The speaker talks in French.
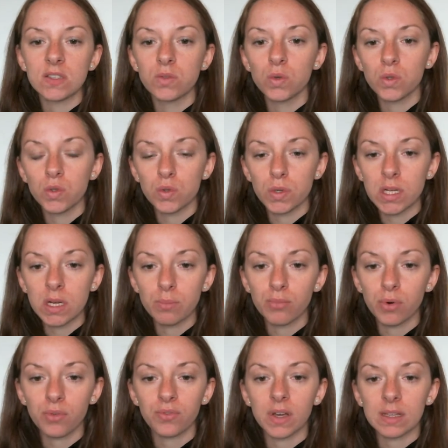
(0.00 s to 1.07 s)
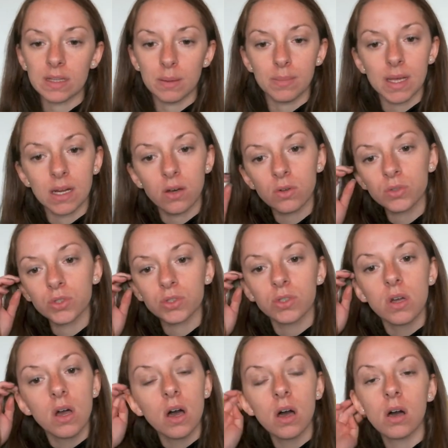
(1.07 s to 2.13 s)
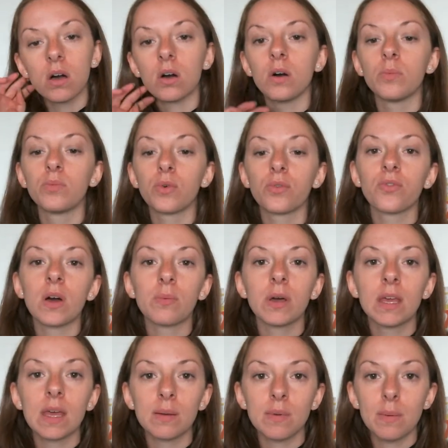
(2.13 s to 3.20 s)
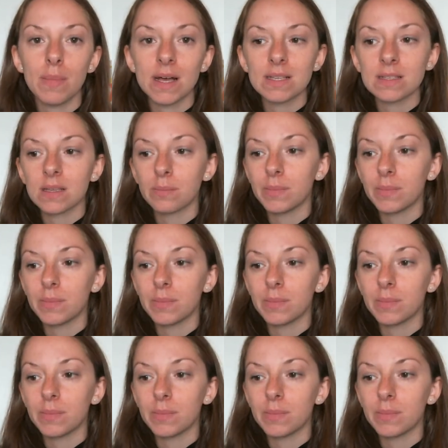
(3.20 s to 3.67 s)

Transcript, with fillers: d'autres huiles pour faire des mélanges euh, pour fabriquer mes masques.